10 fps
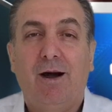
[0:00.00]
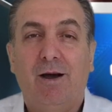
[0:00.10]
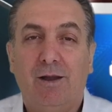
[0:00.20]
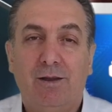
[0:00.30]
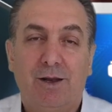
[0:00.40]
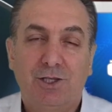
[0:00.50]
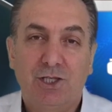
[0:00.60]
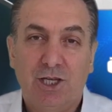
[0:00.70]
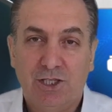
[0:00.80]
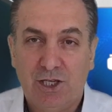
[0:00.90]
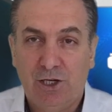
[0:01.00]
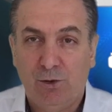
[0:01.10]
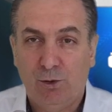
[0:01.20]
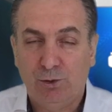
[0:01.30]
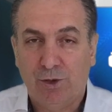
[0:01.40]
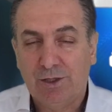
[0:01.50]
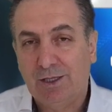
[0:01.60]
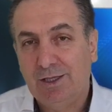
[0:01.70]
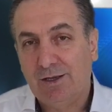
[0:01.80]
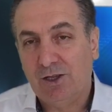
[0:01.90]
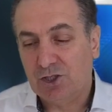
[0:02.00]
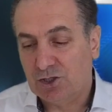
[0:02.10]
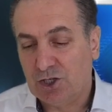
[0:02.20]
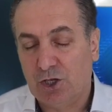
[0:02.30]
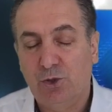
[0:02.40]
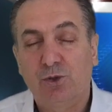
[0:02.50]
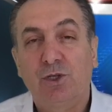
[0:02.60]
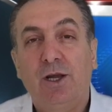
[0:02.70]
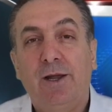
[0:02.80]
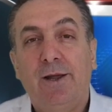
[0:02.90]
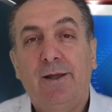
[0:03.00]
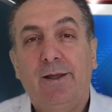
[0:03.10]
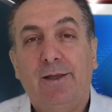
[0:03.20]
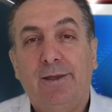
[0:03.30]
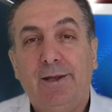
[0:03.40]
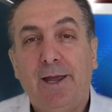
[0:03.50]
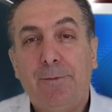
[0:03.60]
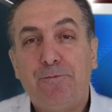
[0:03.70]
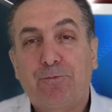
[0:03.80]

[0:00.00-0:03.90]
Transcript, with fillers: alanlar için geçerli olduğuna da dikkat çekiyor. Yine